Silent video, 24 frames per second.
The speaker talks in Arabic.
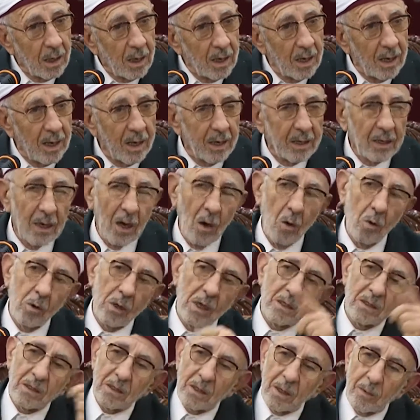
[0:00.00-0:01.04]
إلا أنه
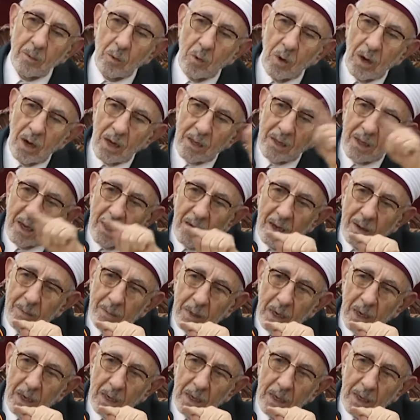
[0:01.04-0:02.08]
ينسب هذا
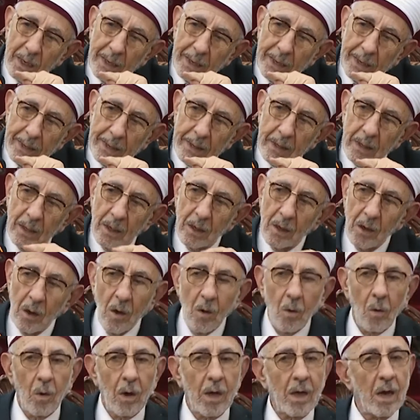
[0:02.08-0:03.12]
الأمر إليك
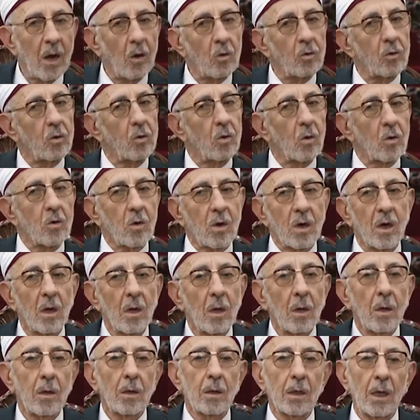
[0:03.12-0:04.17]
ويعدك
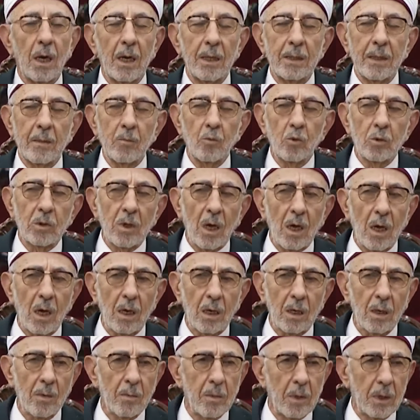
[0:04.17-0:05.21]
يعني
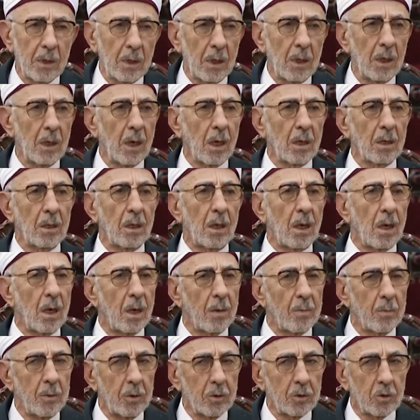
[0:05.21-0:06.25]
متقربا إلى
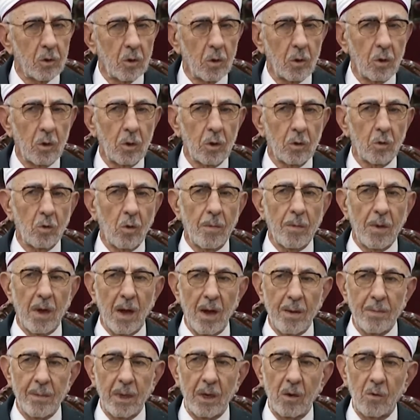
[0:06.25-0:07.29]
الله بجهد
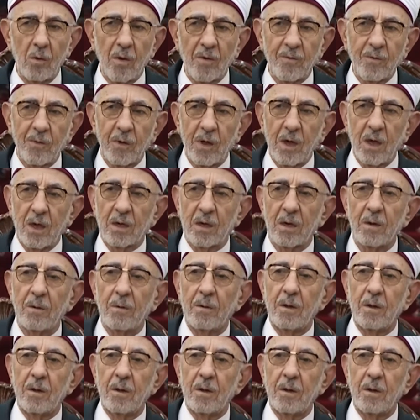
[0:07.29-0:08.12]
وبعمل وفير